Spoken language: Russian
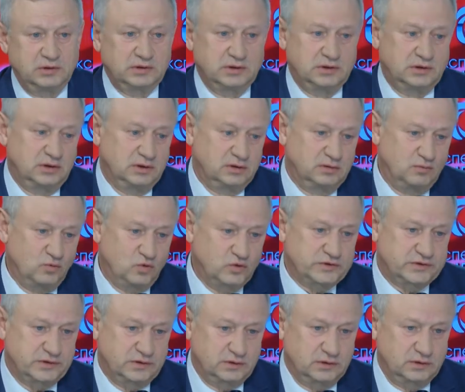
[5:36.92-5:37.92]
этот э,
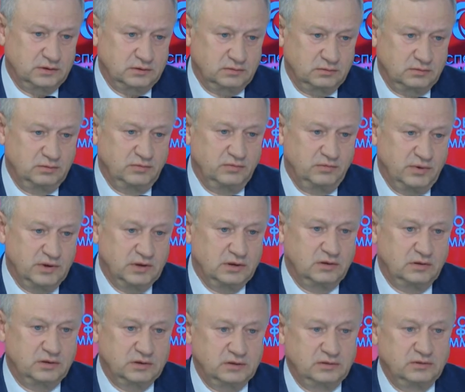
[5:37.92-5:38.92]
мост э, был
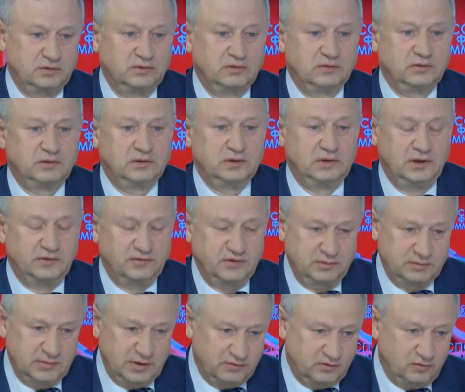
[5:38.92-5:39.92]
он э,
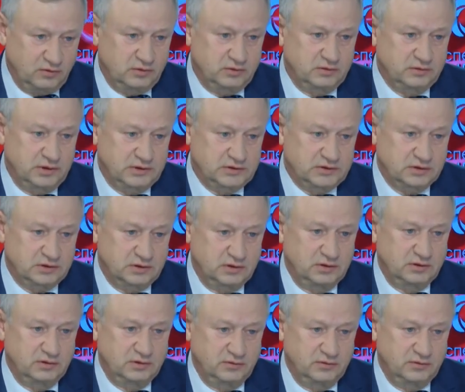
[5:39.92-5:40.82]
давным-давно, значит,